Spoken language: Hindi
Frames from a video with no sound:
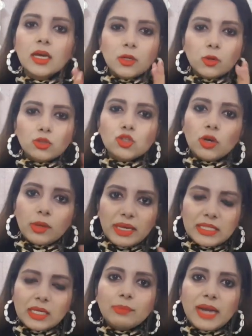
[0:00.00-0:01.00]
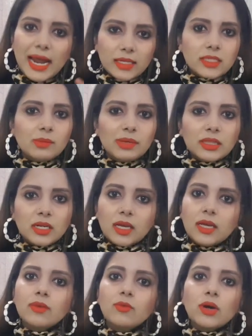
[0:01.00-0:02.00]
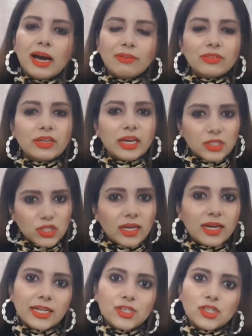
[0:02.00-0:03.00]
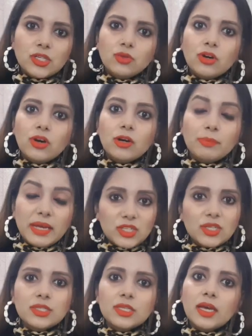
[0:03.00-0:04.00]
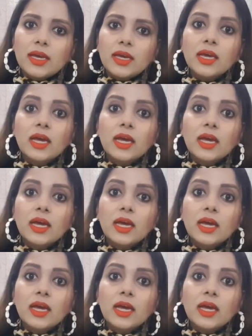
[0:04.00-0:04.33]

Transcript: कुछ जो एक बेसिक ब्रांड्स हैं मिंत्रा के वो काफ़ी अच्छा कलेक्शन है उनका और बेस्ट चीज़ ये है